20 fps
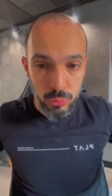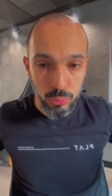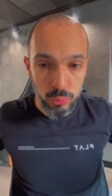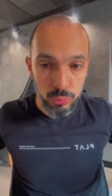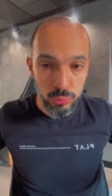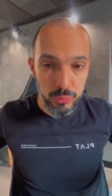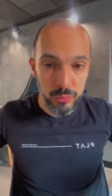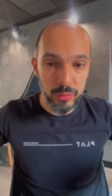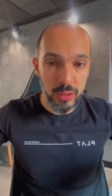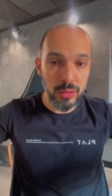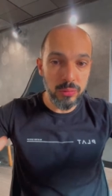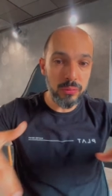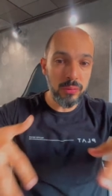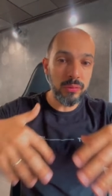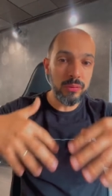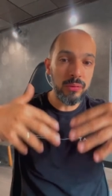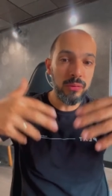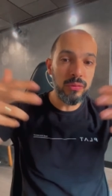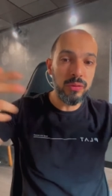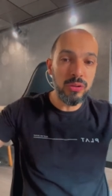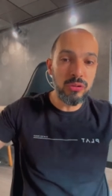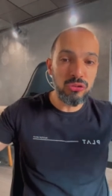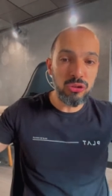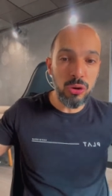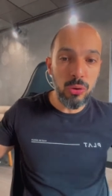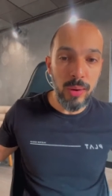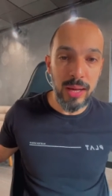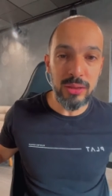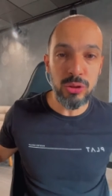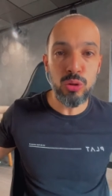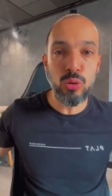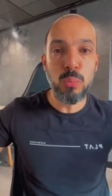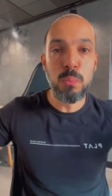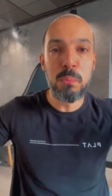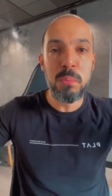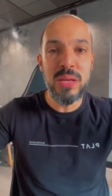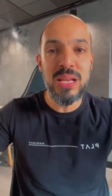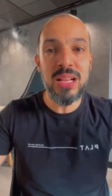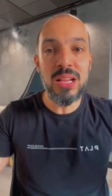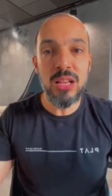com 224
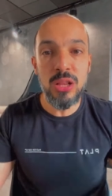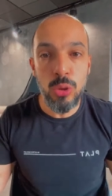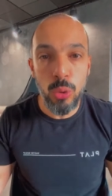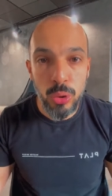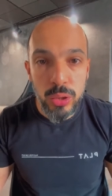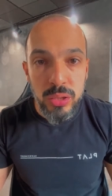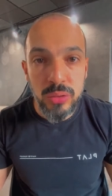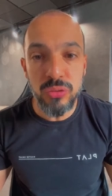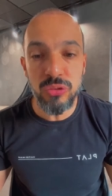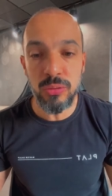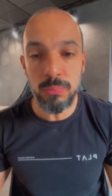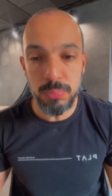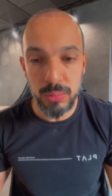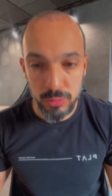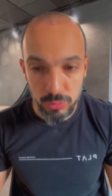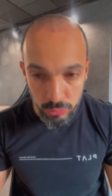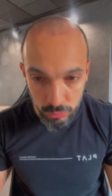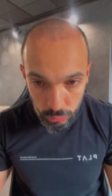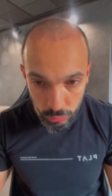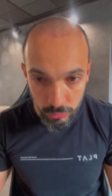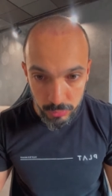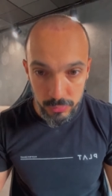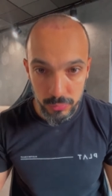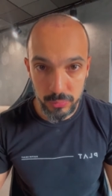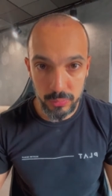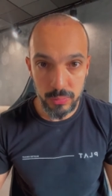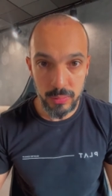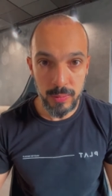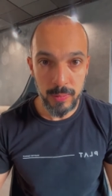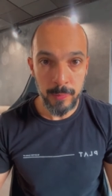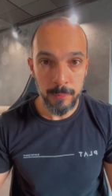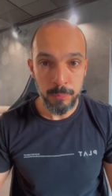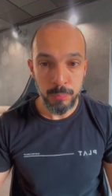milhões de pessoas?